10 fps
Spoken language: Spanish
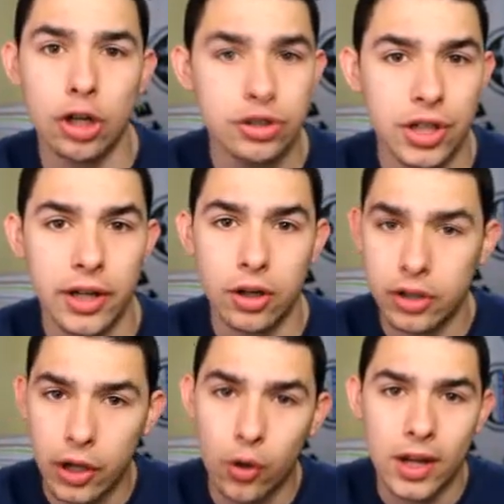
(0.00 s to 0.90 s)
no sé,
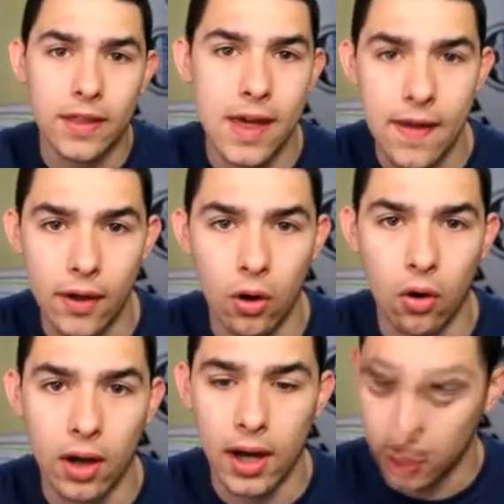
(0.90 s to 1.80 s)
no tengo ni idea de
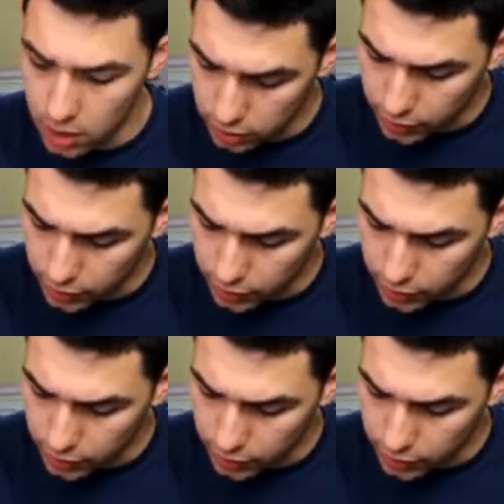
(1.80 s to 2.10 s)
colocar.